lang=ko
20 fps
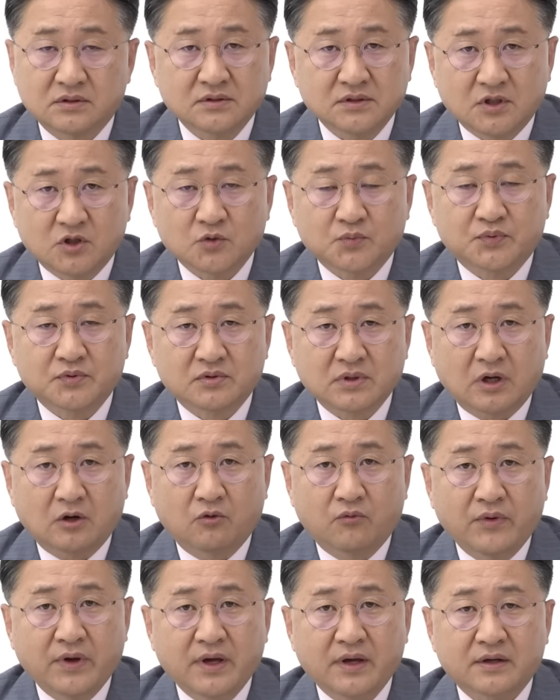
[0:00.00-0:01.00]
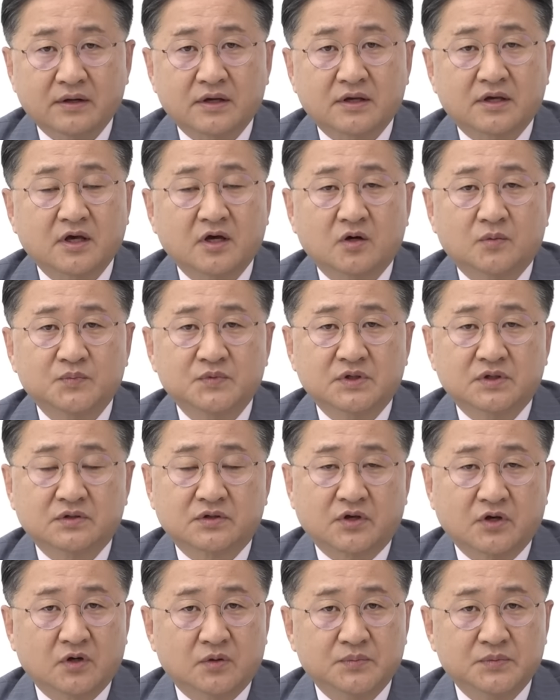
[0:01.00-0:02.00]
그런데도 불구하고 왜
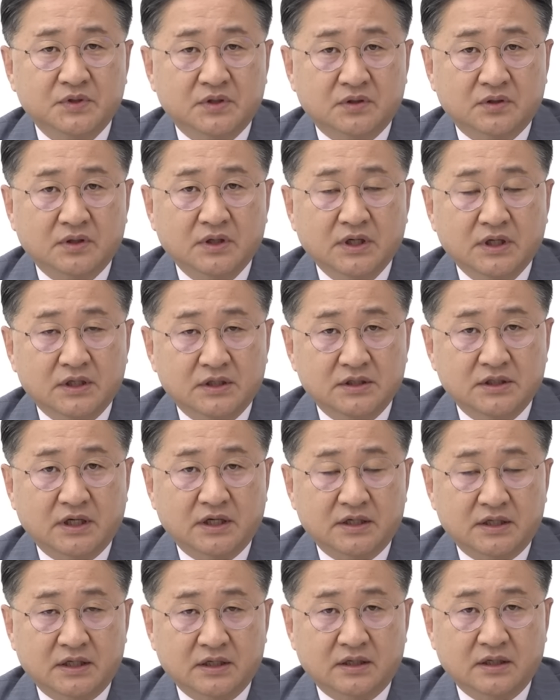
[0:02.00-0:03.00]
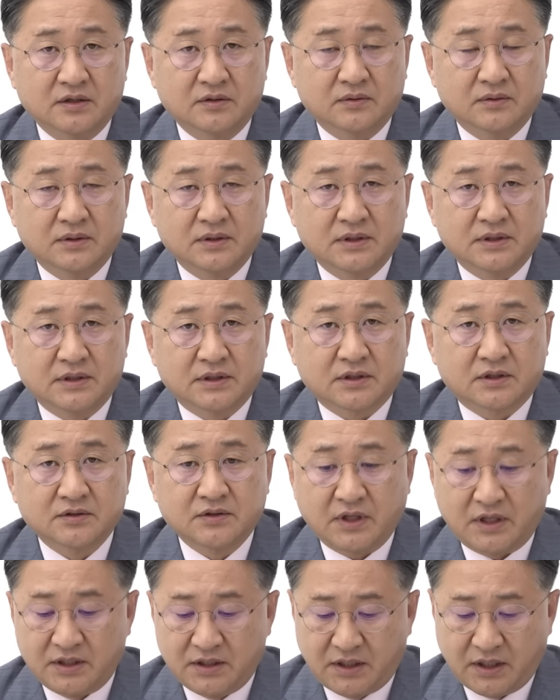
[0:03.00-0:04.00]
계엄령 이야기를 할까요?
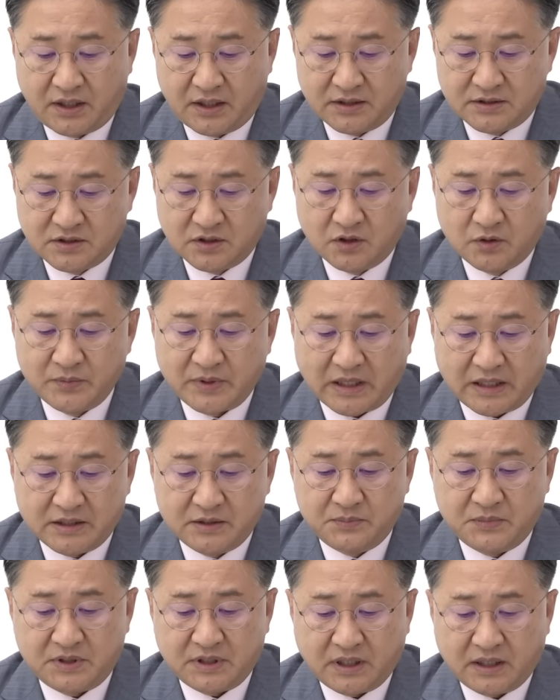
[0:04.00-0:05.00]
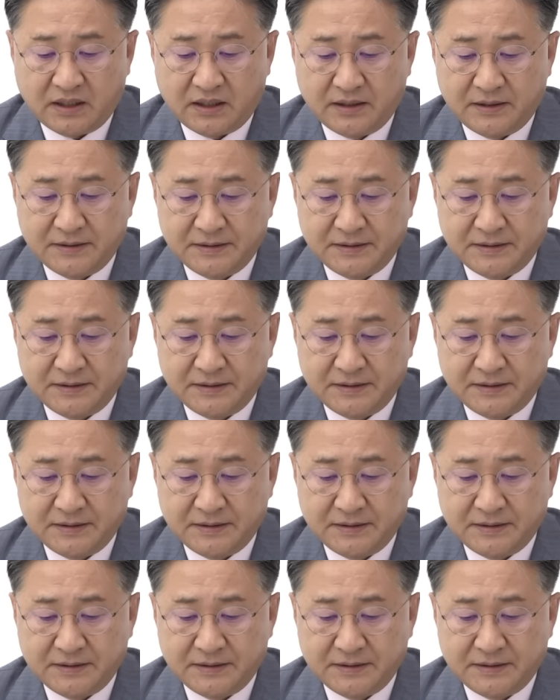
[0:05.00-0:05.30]
근데 이게 처음이 아닙니다.